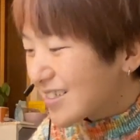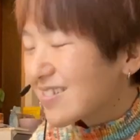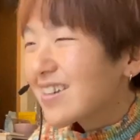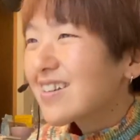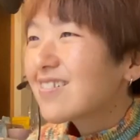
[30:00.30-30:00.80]
じゃ
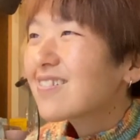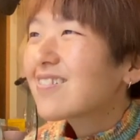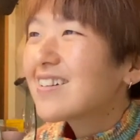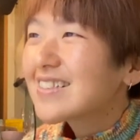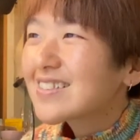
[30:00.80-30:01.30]
あ結構
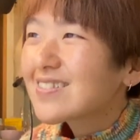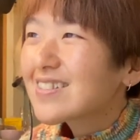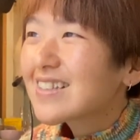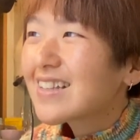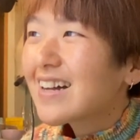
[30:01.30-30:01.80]
怖そう
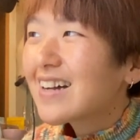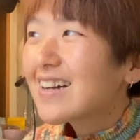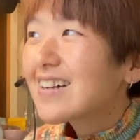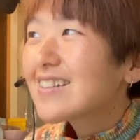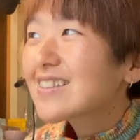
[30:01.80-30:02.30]
だ
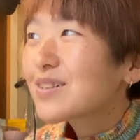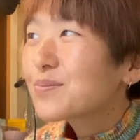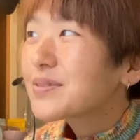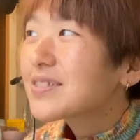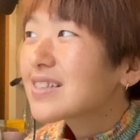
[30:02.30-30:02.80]
なーって
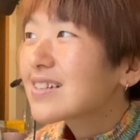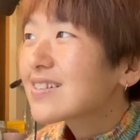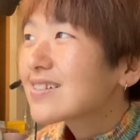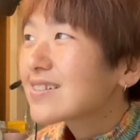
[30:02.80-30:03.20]
思ってる